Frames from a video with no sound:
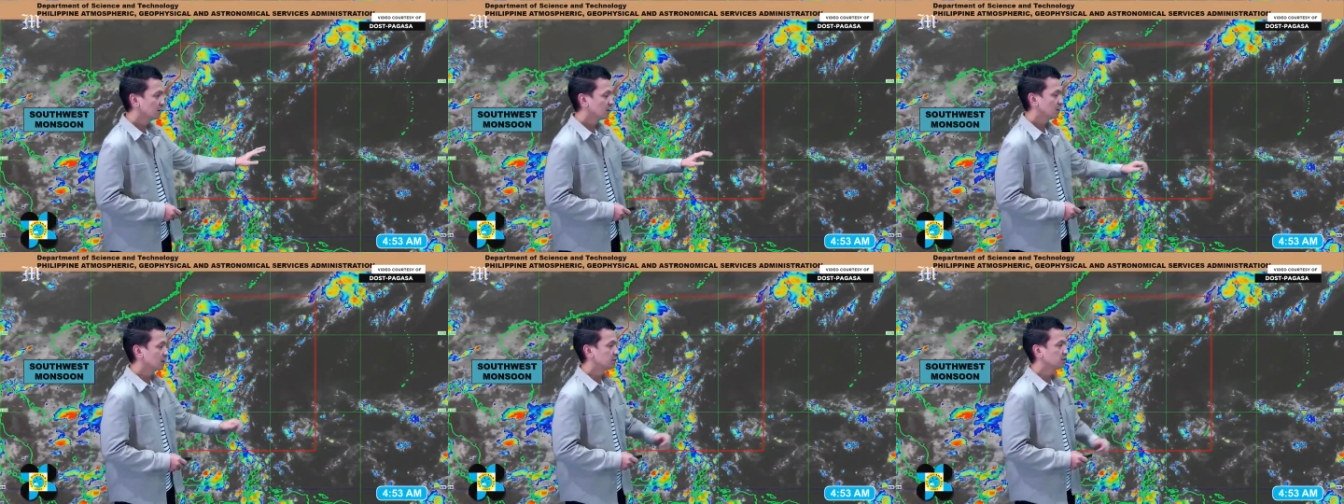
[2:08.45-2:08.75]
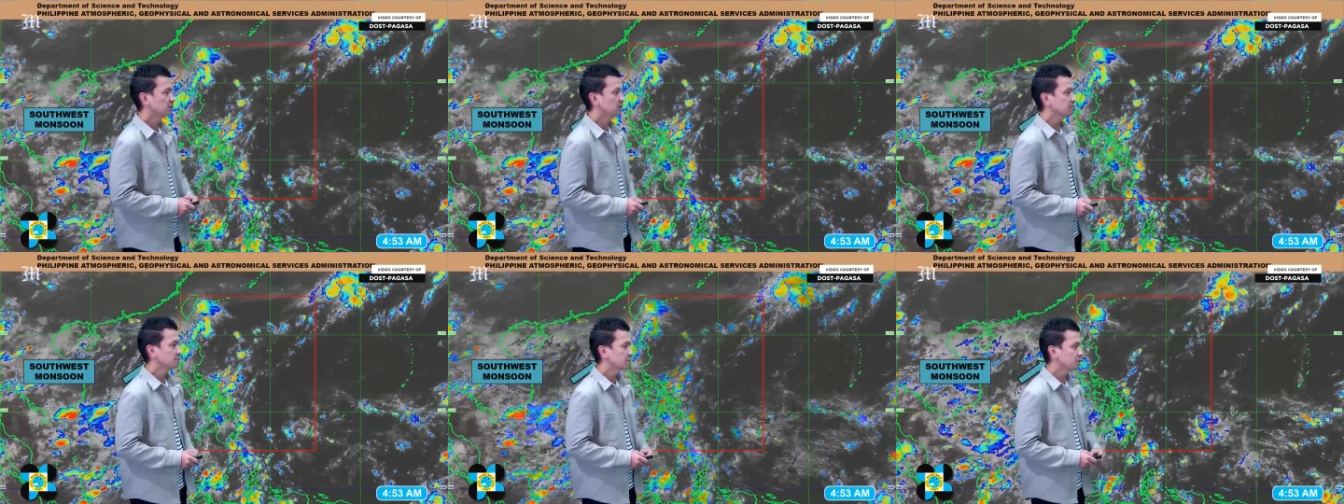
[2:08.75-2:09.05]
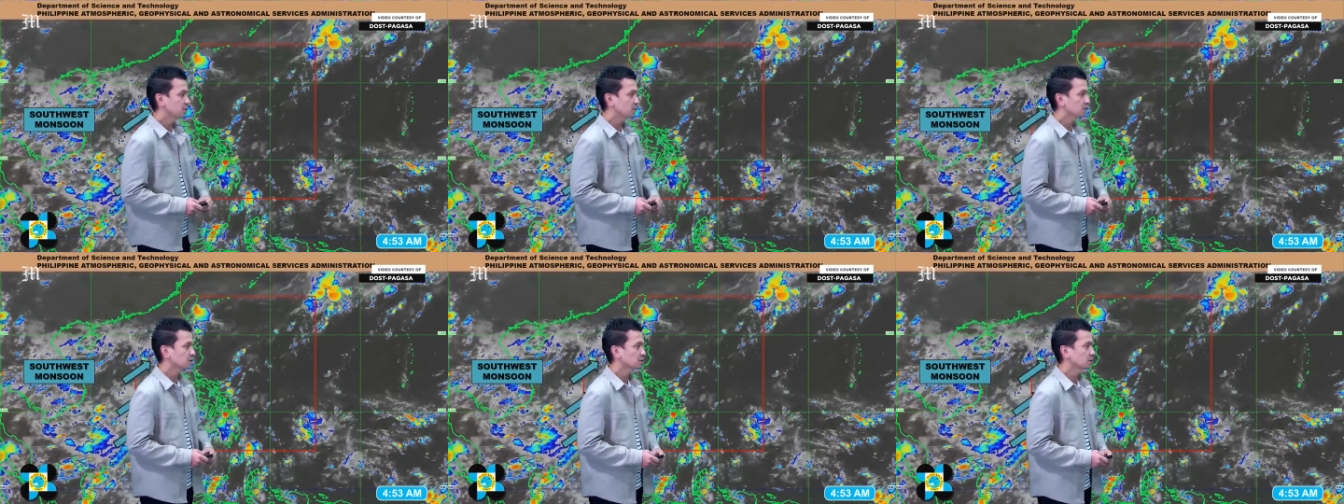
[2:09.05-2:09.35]
ganun din
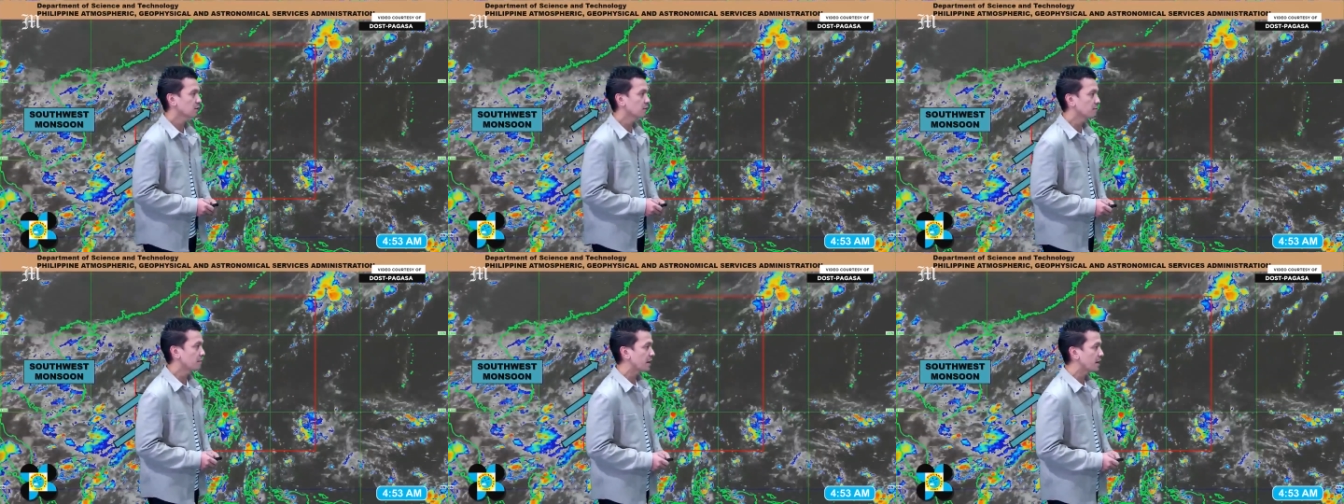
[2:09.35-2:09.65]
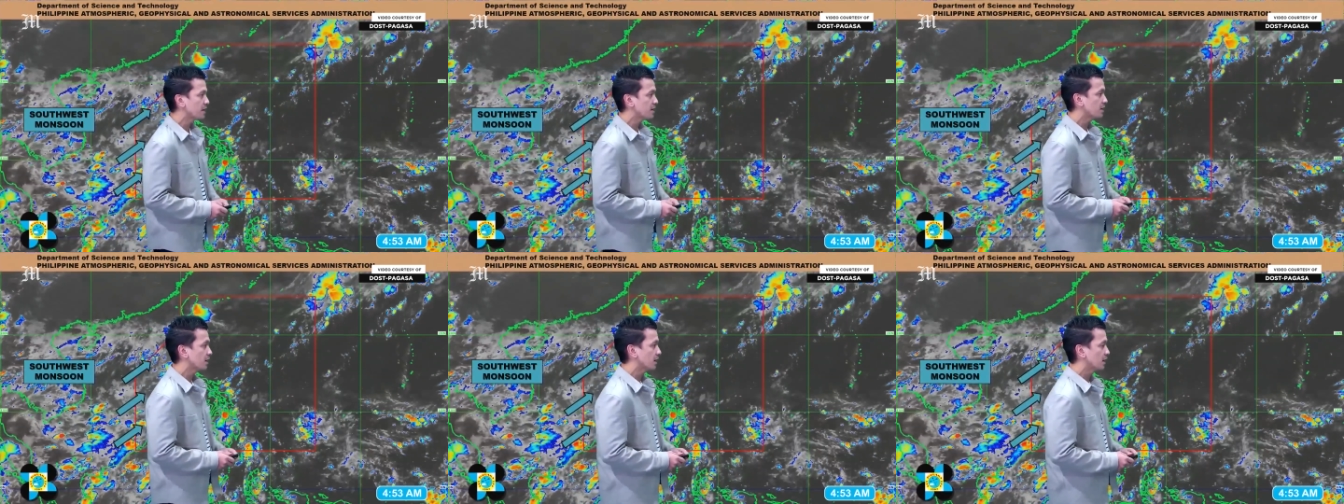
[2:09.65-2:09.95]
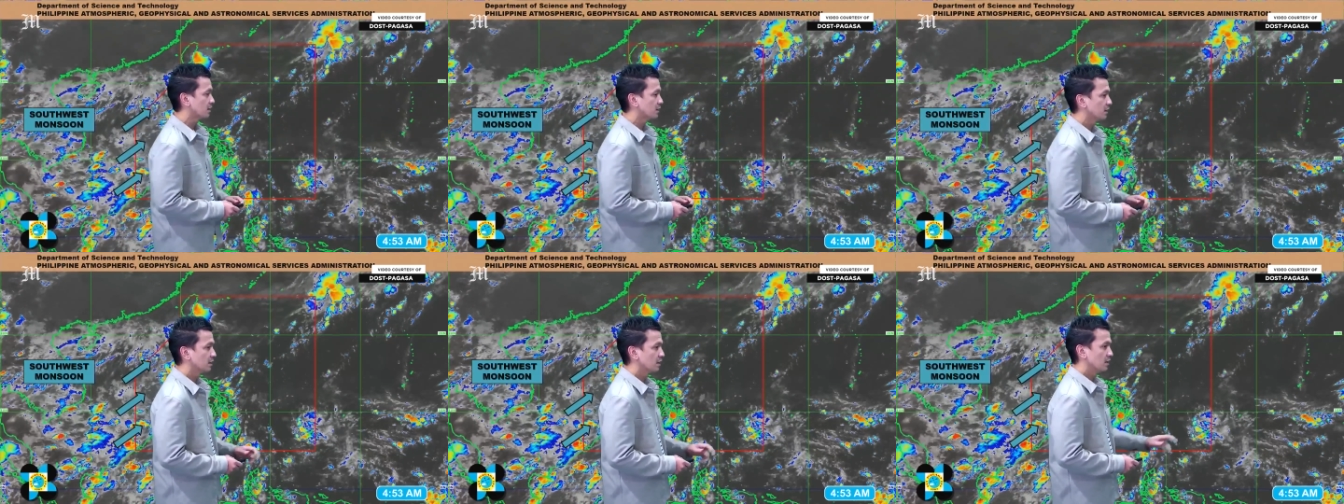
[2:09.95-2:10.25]
po sa may
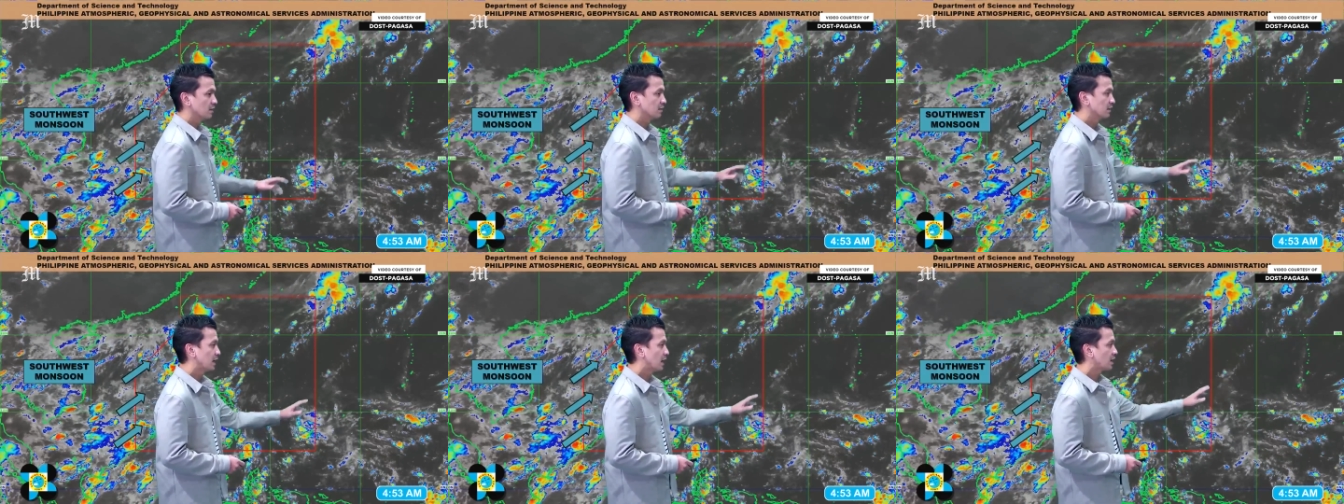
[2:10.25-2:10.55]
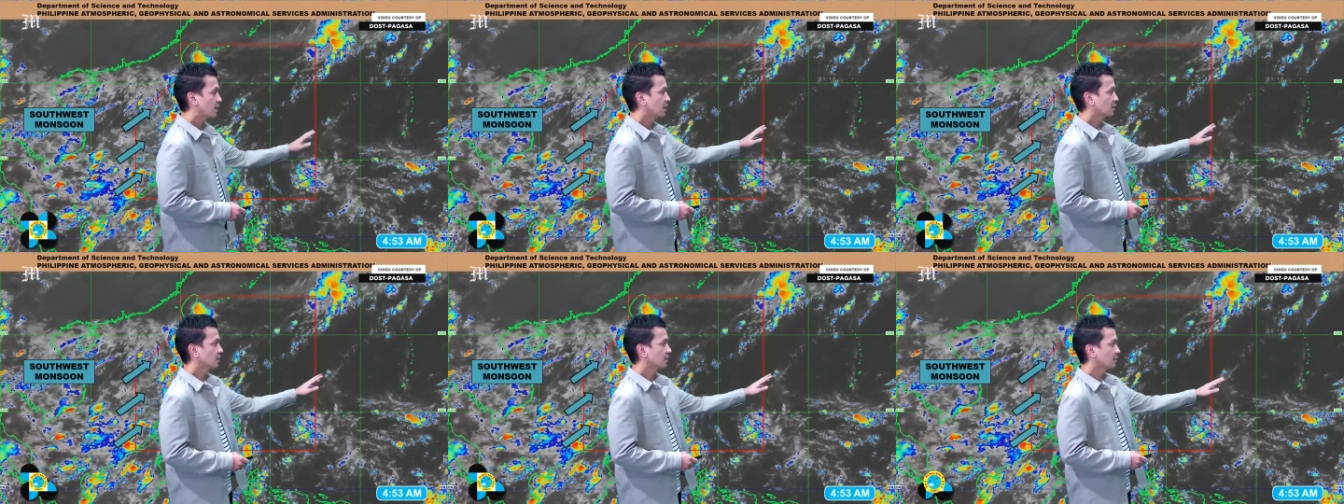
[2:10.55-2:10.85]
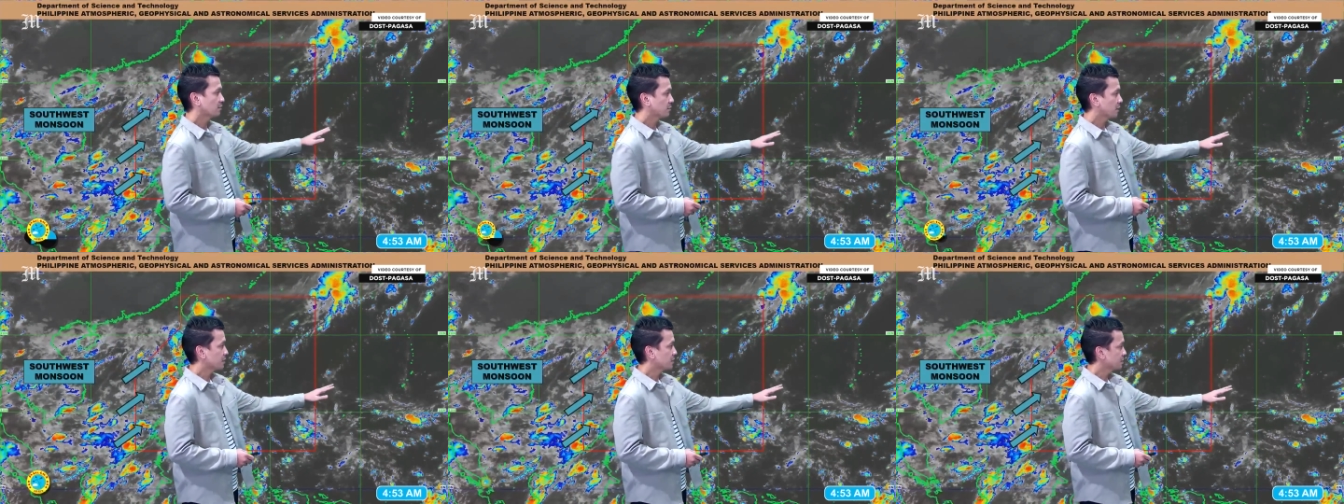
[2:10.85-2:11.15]
uh, dagat
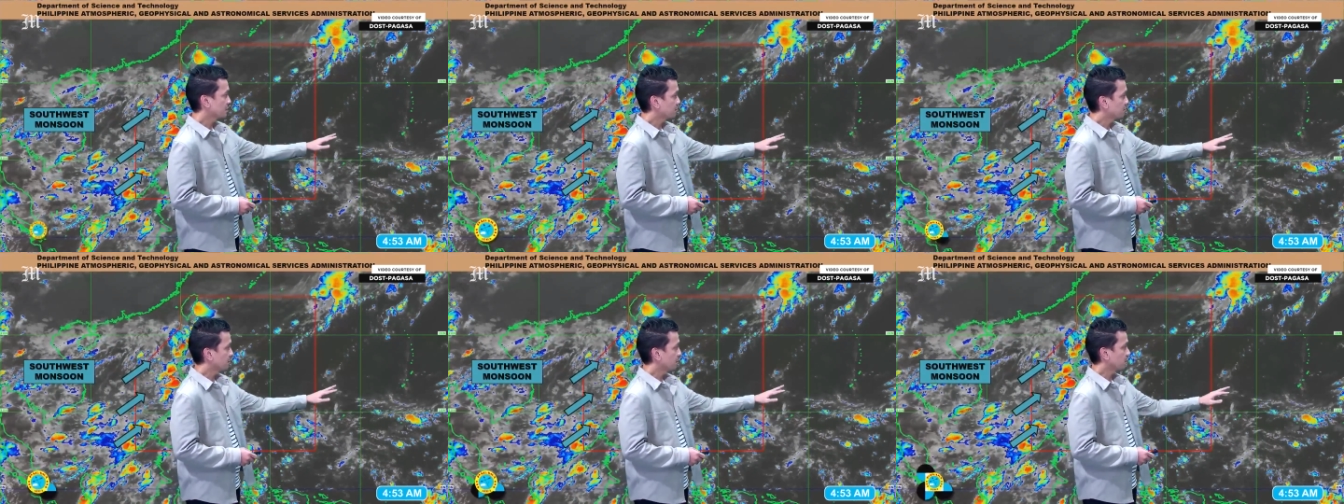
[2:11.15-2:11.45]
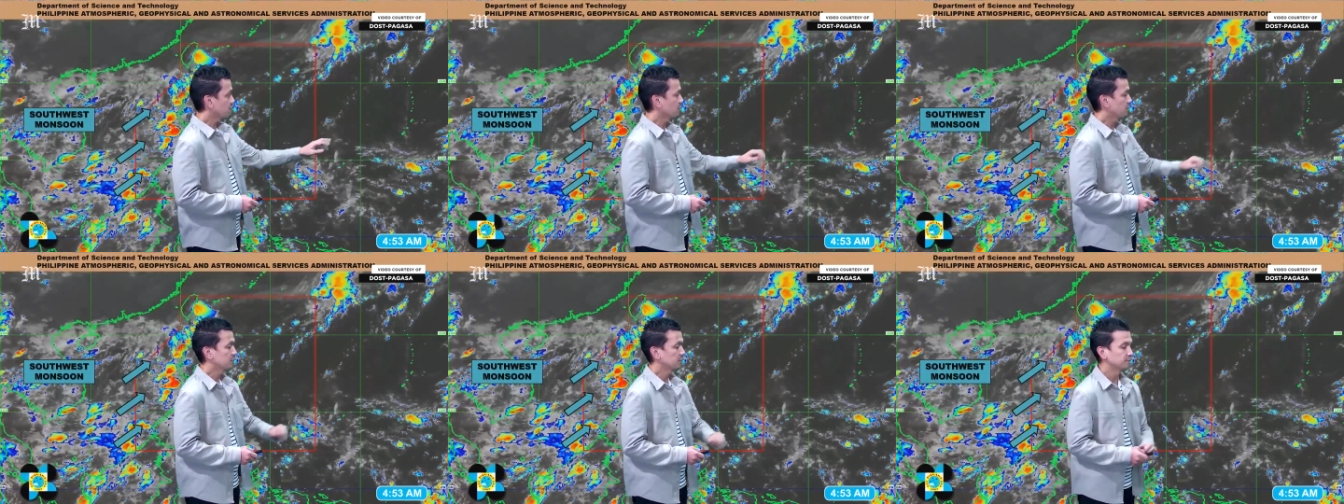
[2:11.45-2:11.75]
Pasipiko.